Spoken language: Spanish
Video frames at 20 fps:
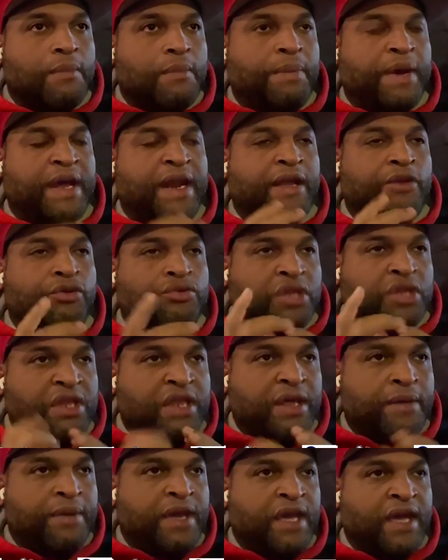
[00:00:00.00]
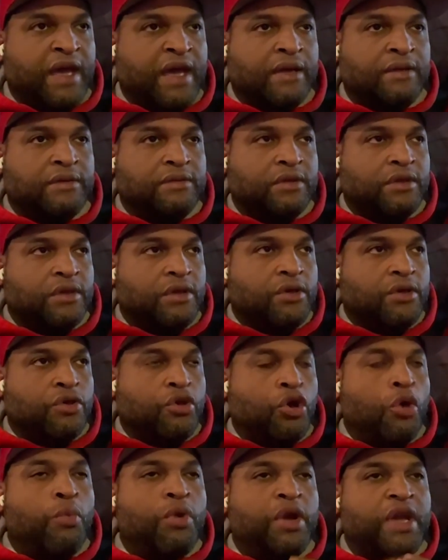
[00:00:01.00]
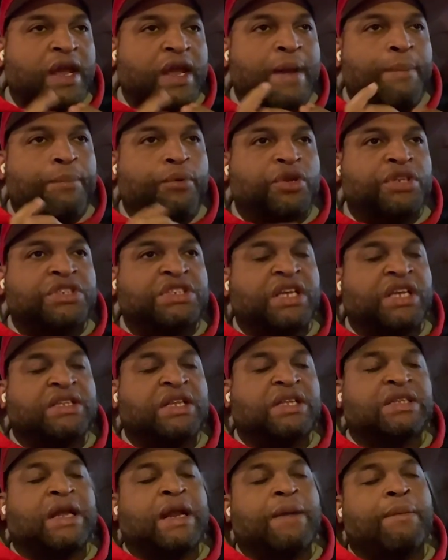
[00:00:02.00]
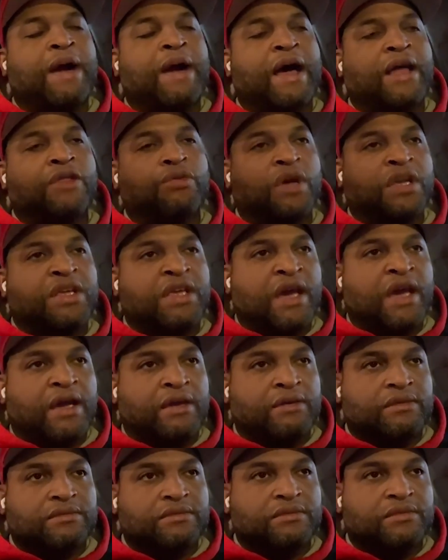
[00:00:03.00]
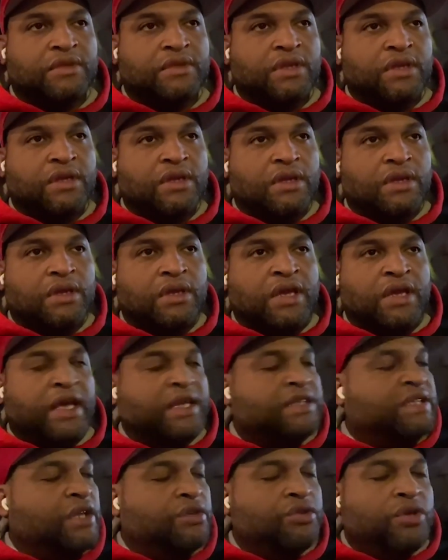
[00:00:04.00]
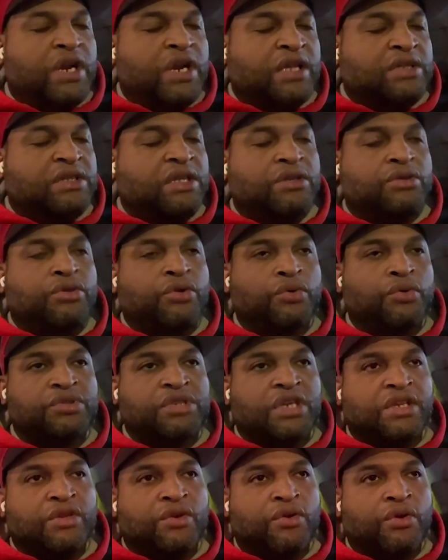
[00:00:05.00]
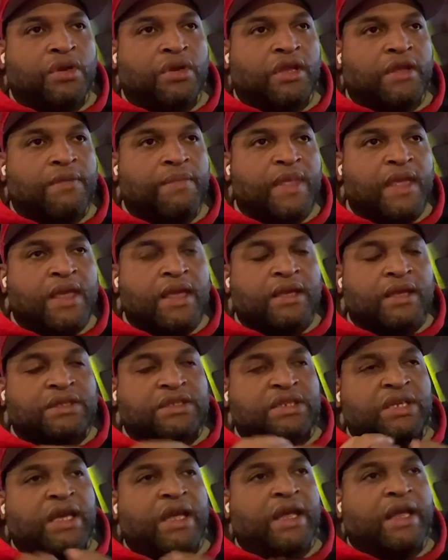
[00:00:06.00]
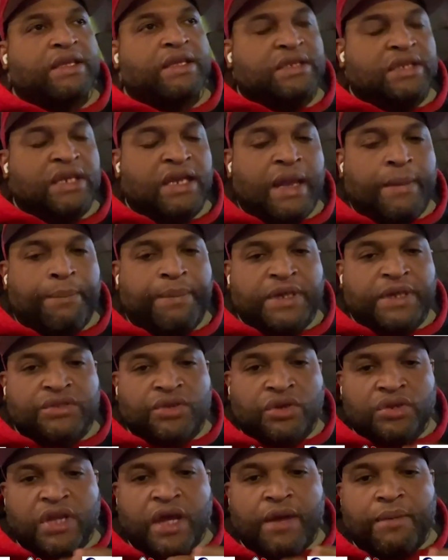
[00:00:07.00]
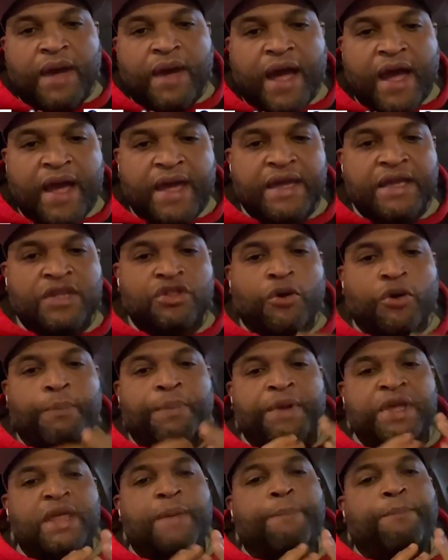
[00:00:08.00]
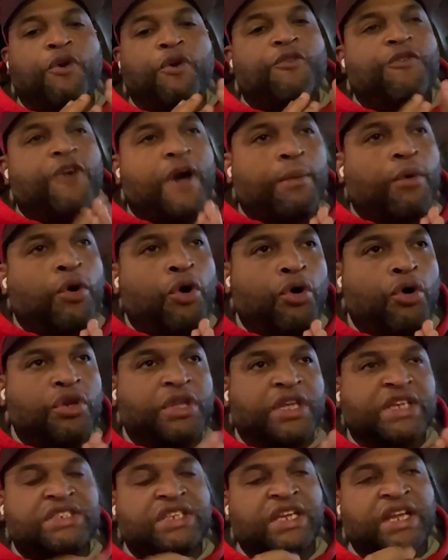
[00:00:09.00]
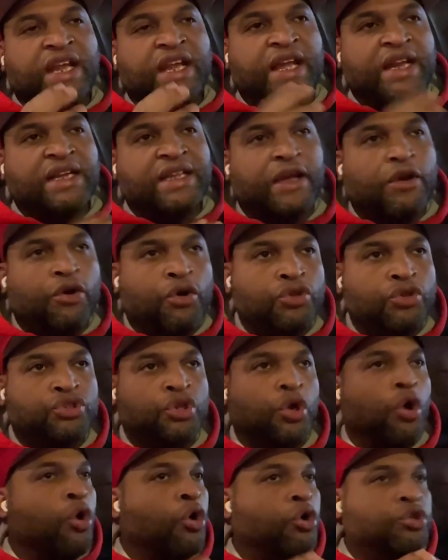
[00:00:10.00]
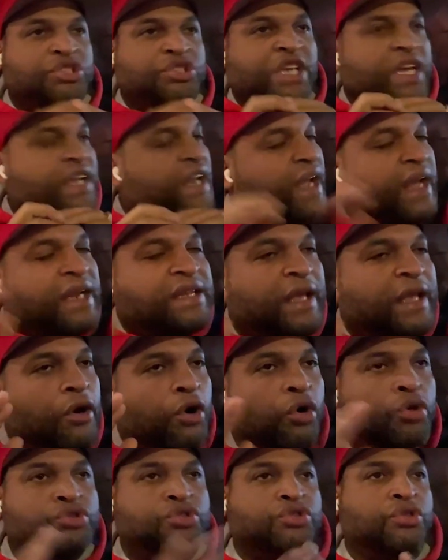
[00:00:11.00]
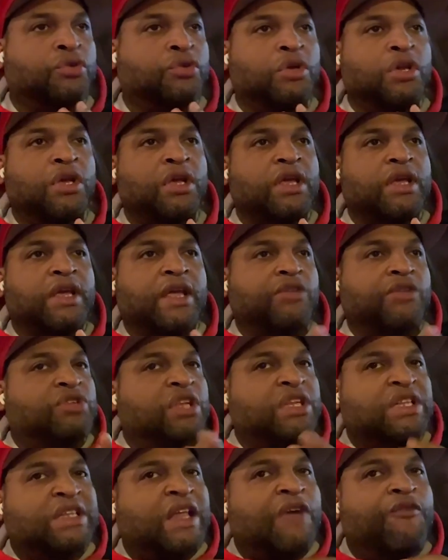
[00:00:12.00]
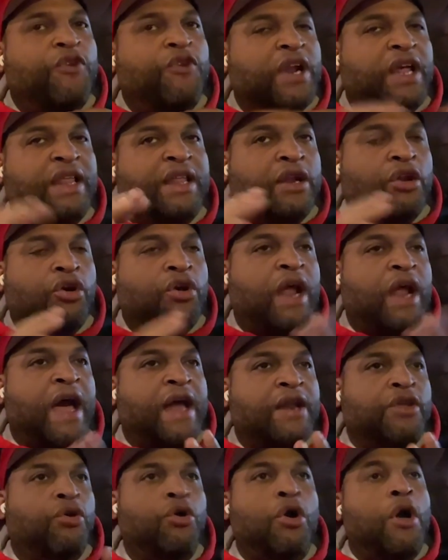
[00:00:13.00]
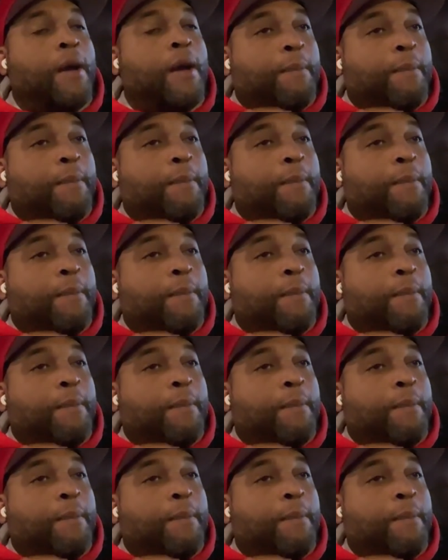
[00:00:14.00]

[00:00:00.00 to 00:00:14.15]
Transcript: para que ustedes vean cómo es que la policía está trabajando allá. Que esa no es la actitud, señores. Si, si la persona va y nos pide por favor que cierren el negocio o cierren el negocio, que ustedes están fuera del horario,